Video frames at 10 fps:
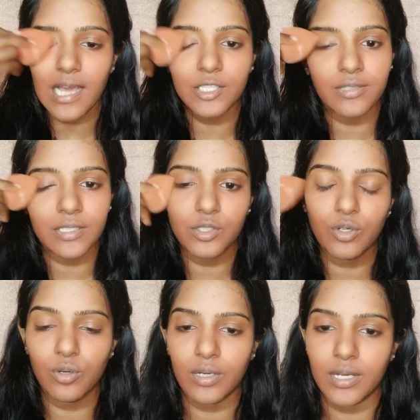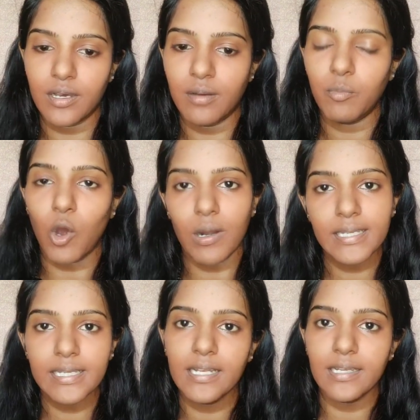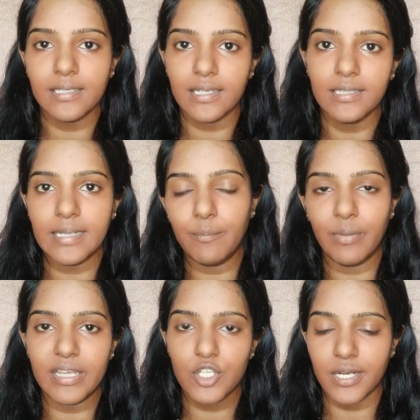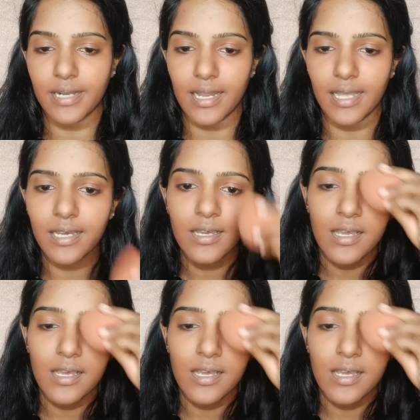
அது வந்து உங்கள் பாடியில் இருக்க டெம்பரேச்சர்னால